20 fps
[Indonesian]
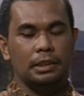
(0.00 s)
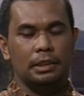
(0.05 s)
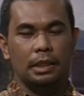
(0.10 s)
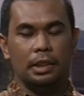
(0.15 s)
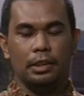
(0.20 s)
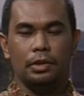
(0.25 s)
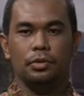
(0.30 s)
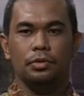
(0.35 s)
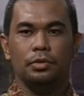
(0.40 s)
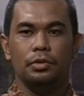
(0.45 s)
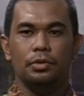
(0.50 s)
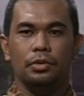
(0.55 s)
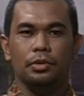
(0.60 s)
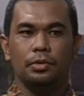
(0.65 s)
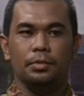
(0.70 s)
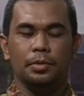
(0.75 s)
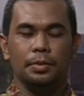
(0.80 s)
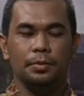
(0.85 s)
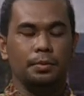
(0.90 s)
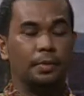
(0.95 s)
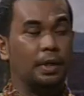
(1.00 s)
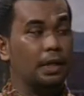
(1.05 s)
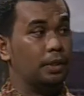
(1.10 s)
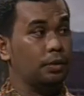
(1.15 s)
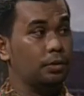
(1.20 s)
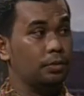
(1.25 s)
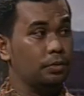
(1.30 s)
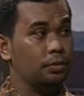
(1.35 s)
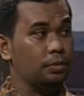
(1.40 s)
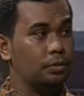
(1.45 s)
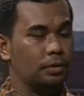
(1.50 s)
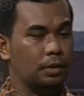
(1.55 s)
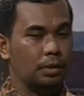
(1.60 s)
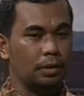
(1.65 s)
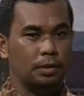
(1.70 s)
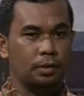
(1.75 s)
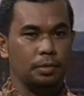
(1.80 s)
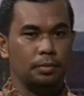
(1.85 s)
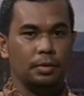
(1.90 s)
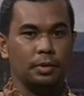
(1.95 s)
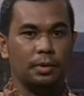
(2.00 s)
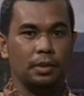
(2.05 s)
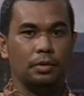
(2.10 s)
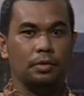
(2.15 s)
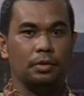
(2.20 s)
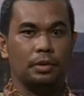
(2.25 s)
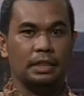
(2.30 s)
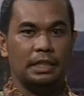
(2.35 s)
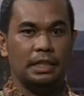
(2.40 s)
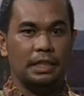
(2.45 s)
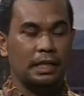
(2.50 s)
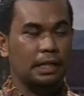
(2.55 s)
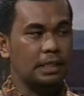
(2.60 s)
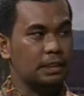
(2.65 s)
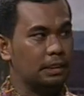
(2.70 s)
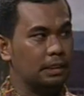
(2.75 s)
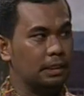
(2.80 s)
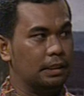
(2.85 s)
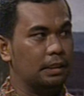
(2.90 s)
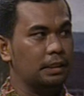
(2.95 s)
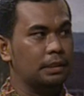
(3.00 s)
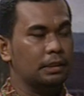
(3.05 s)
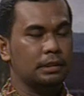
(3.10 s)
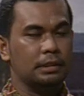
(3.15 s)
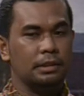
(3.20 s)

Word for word: yaitu untuk membantu atau mengkoordinasi